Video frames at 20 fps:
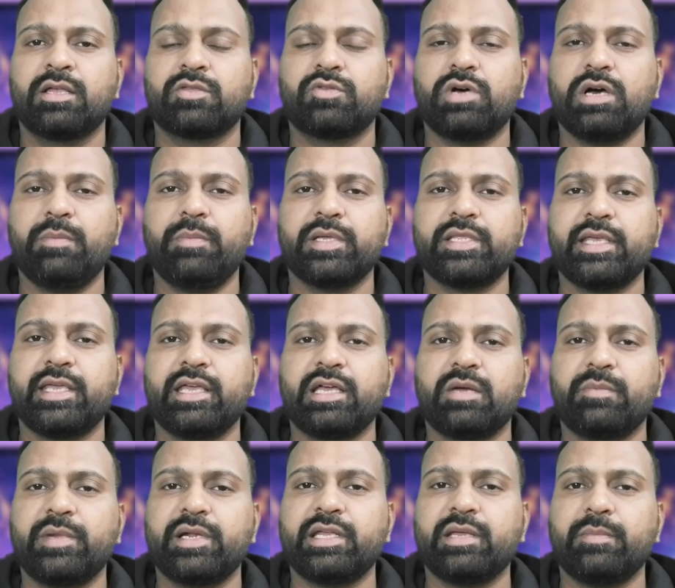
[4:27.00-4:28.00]
तो आप बताइए
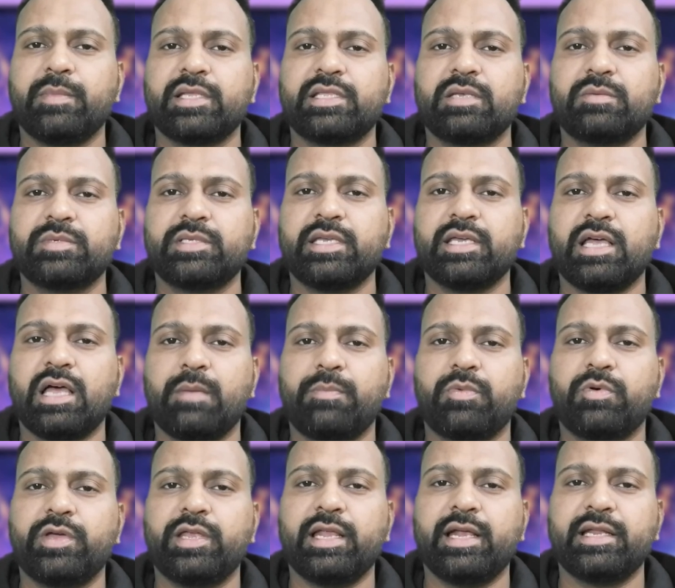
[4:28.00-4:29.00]
कमेंट के माध्यम से
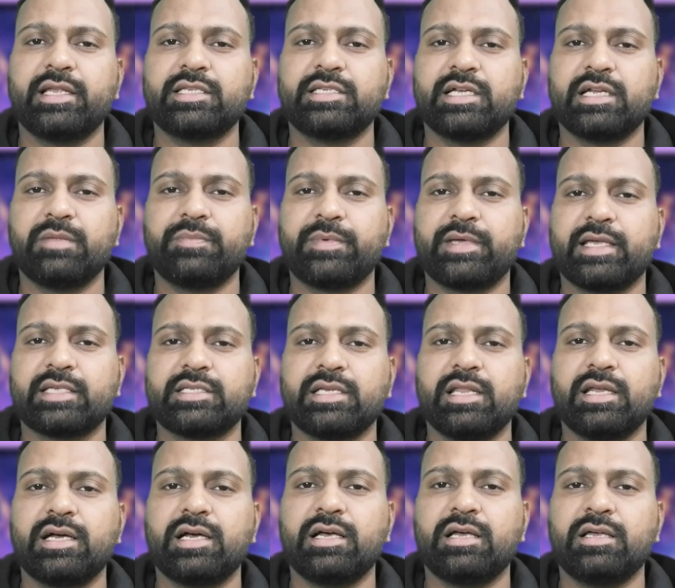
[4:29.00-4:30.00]
आपको ये लाइटिंग सेटअप कैसा
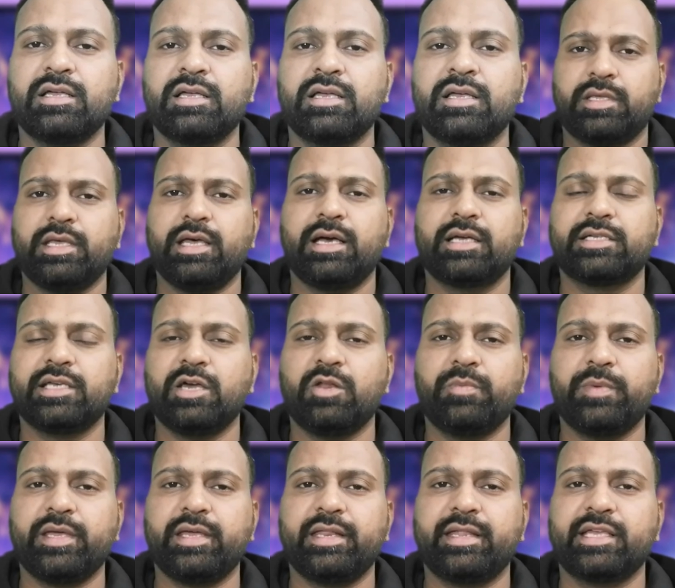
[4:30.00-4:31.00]
लगा क्या हजार
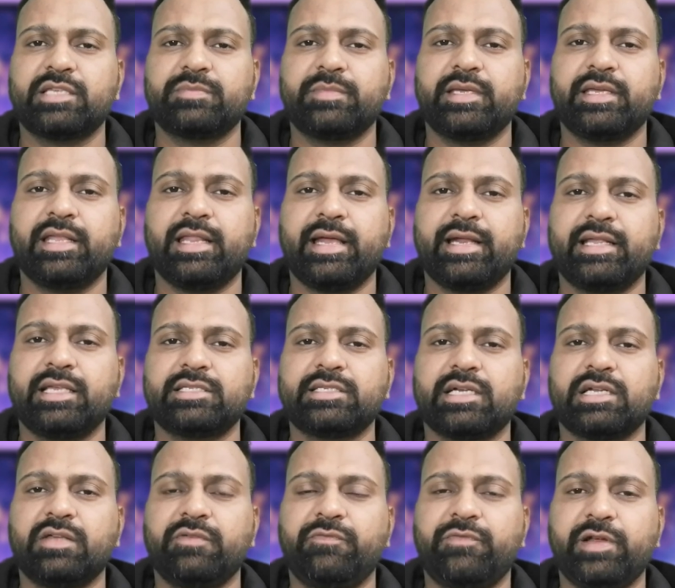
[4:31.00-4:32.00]
रुपए की रेंज में ये लाइटिंग
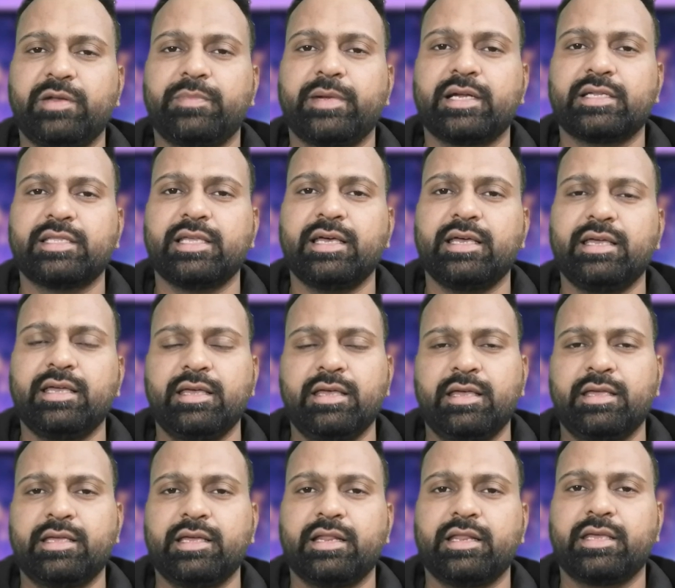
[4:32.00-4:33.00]
सेटअप फिट बैठता है
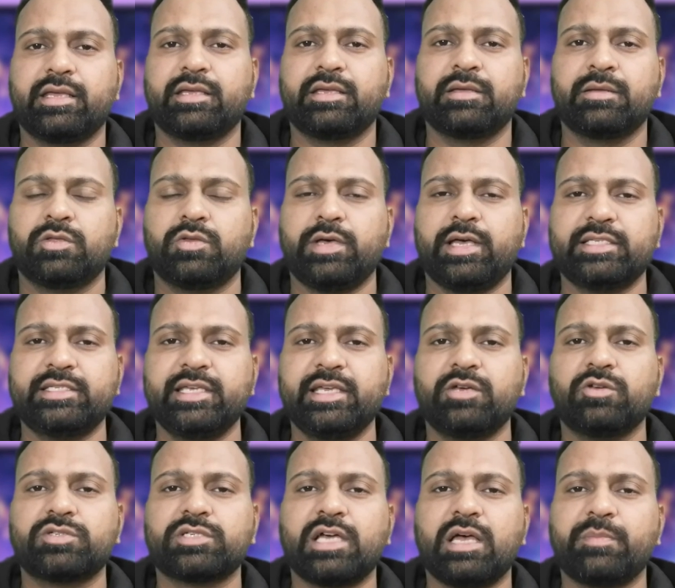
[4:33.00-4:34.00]
या नहीं तो ऐसे ही
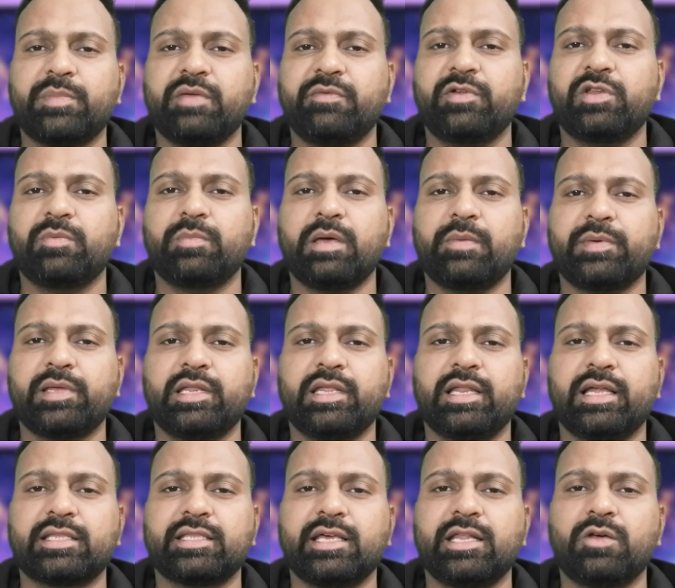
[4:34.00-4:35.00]
कुछ काम की वीडियो मैं आपके लिए
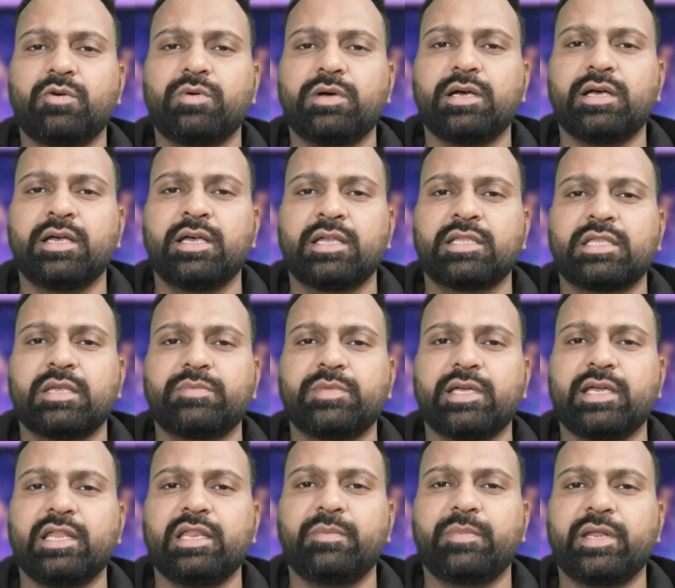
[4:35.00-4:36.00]
लाता रहूंगा तब तक
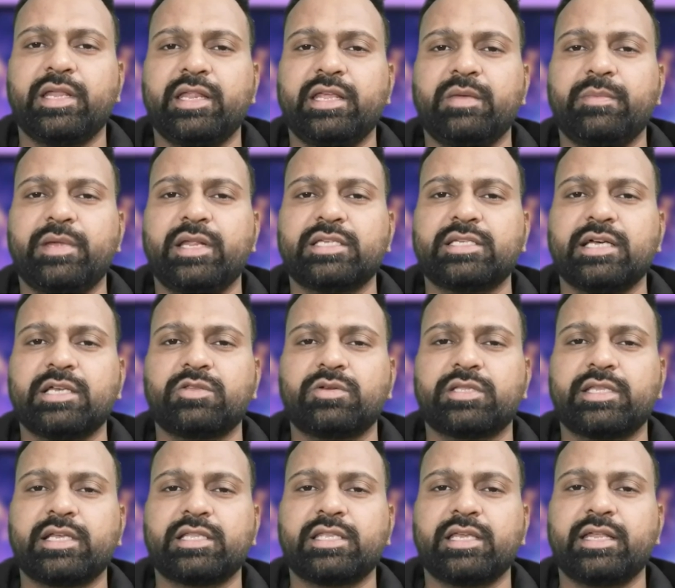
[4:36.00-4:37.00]
के लिए बने रहिए मेरे साथ और
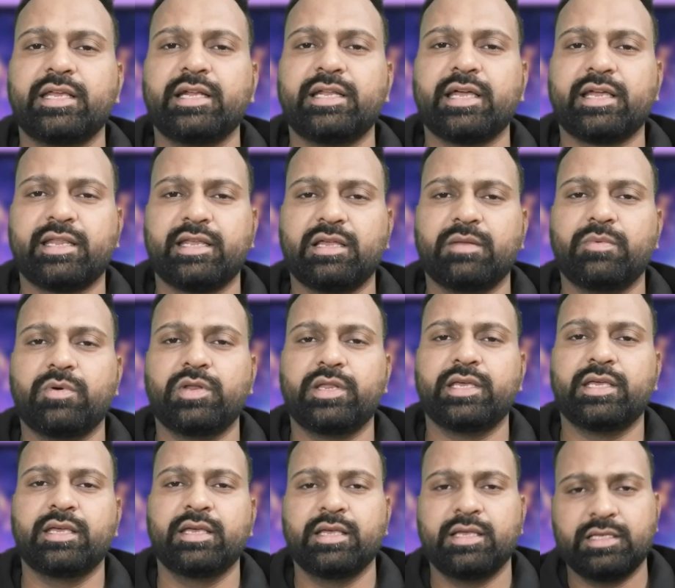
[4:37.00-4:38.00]
देखते रहिए टेक्निकल
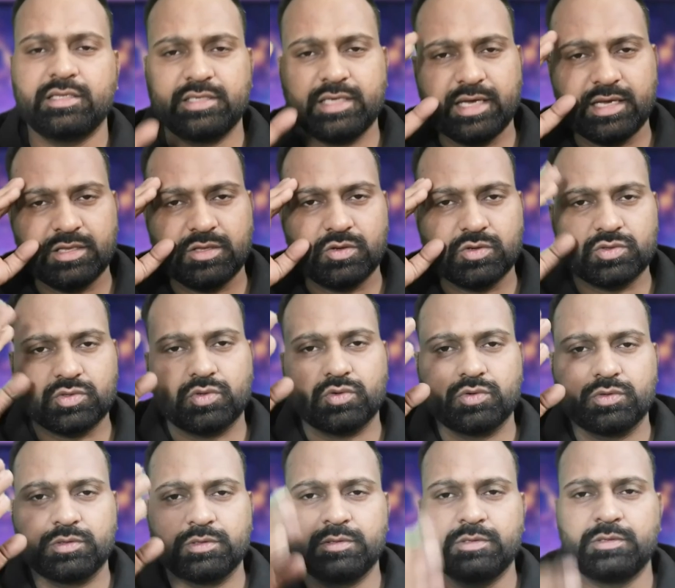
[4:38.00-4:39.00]
बोली जय हिंद दोस्तों